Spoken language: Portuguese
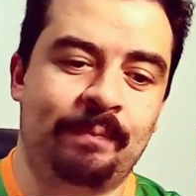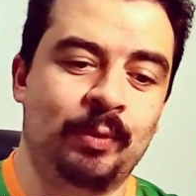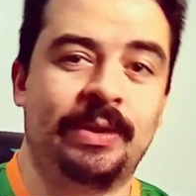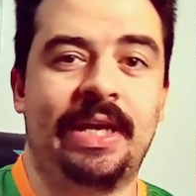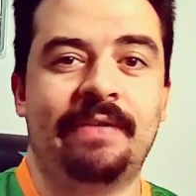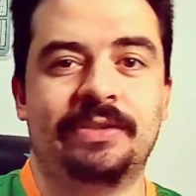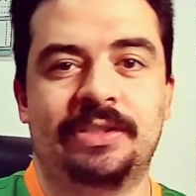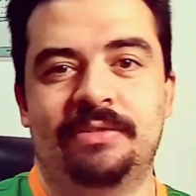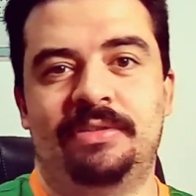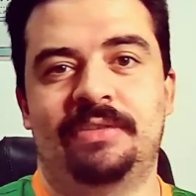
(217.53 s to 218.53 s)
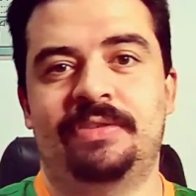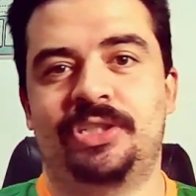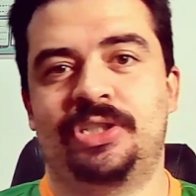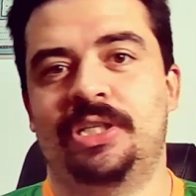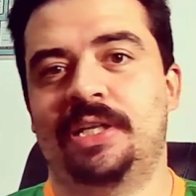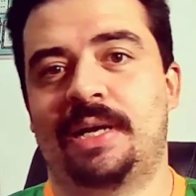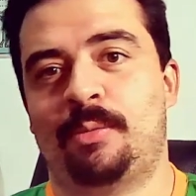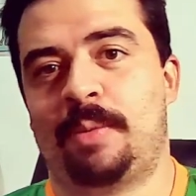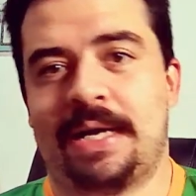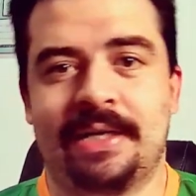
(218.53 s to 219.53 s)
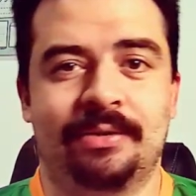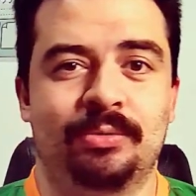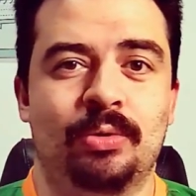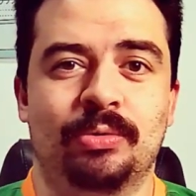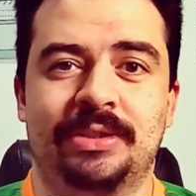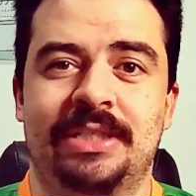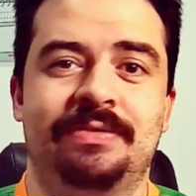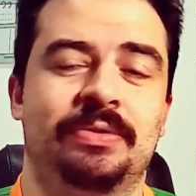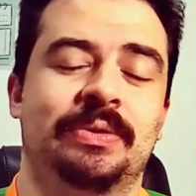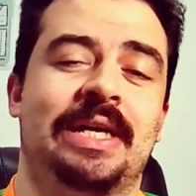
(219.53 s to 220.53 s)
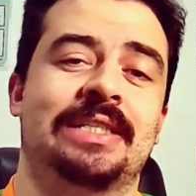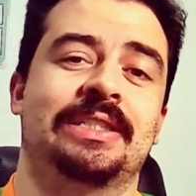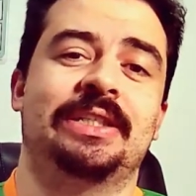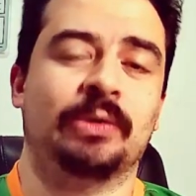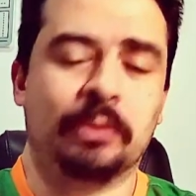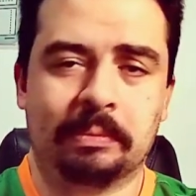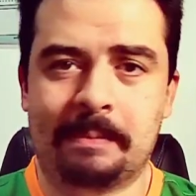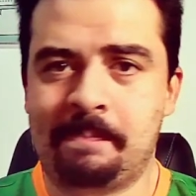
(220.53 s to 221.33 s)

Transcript: o David que vinha fechando acabou marcando o gol sem dificuldade nenhuma.